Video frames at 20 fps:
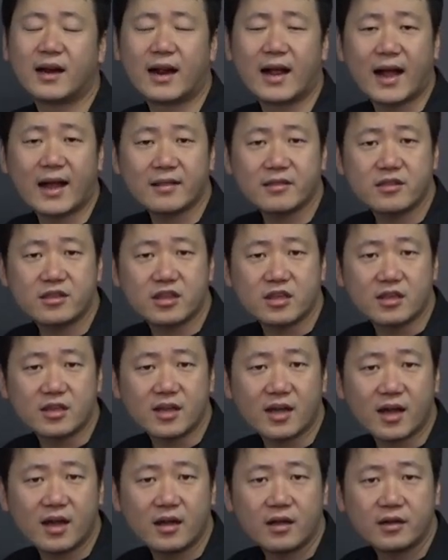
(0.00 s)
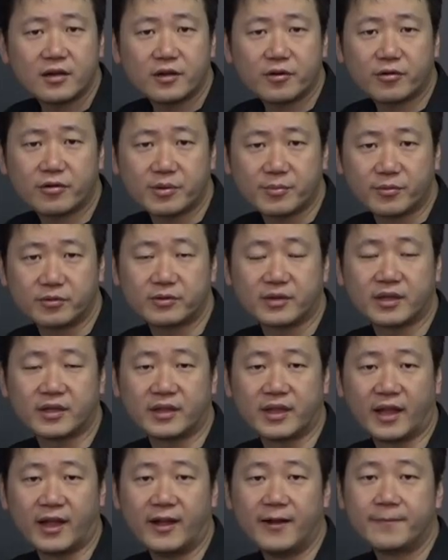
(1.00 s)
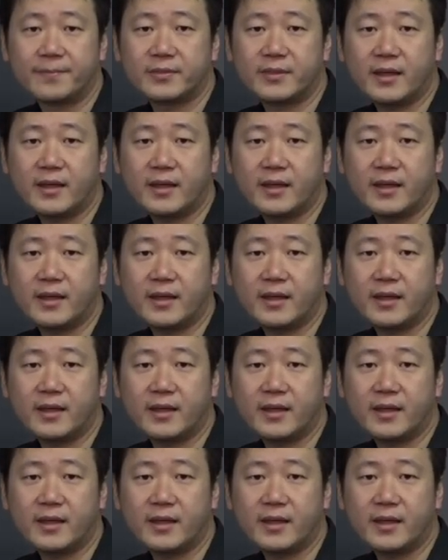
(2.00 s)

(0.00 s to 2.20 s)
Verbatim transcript: 鑑真が日本に持ってきて、